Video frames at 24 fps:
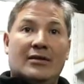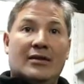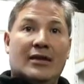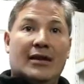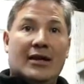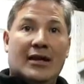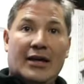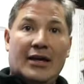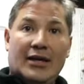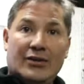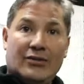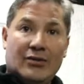
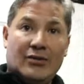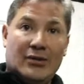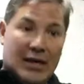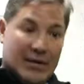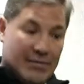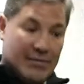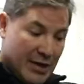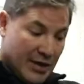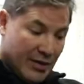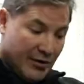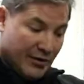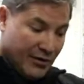De hecho,
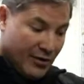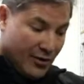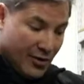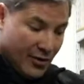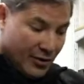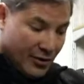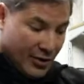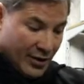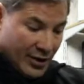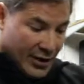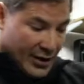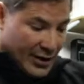la
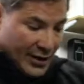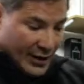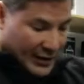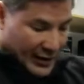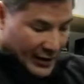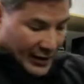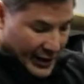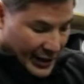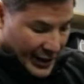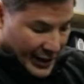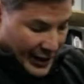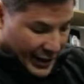medición,
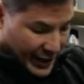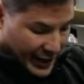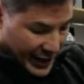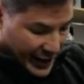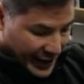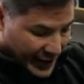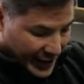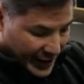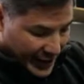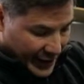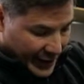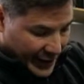
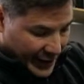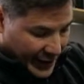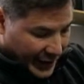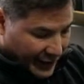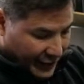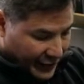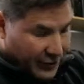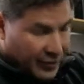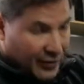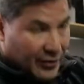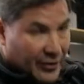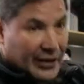
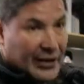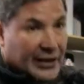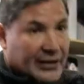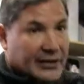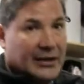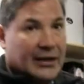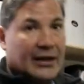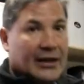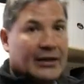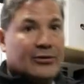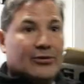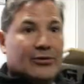esto
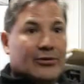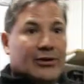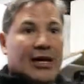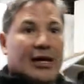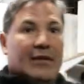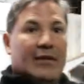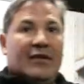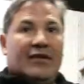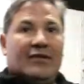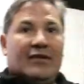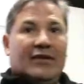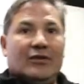está a la altura
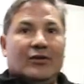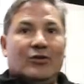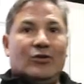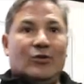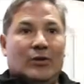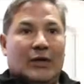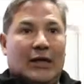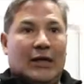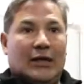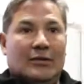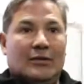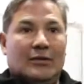de mi
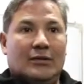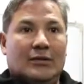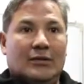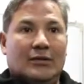cintura.